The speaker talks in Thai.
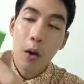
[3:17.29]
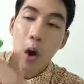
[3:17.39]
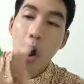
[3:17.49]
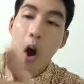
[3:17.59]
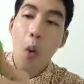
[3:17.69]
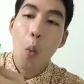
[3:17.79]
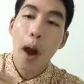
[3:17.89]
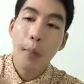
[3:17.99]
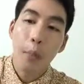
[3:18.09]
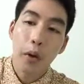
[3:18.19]
แล้วก็
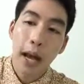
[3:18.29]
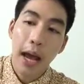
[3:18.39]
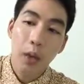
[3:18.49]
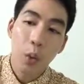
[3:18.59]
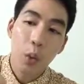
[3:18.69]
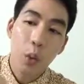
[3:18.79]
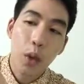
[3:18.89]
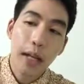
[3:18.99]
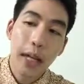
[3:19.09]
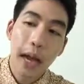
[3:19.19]
วันหมดอายุ
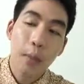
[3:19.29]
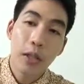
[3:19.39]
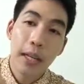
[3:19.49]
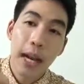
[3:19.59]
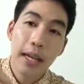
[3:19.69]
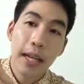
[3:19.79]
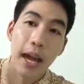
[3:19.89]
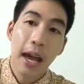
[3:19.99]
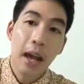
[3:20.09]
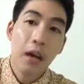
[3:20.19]
ด้วยนะครับ เพราะฉะนั้น
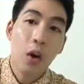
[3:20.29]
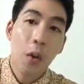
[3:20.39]
เนี่ย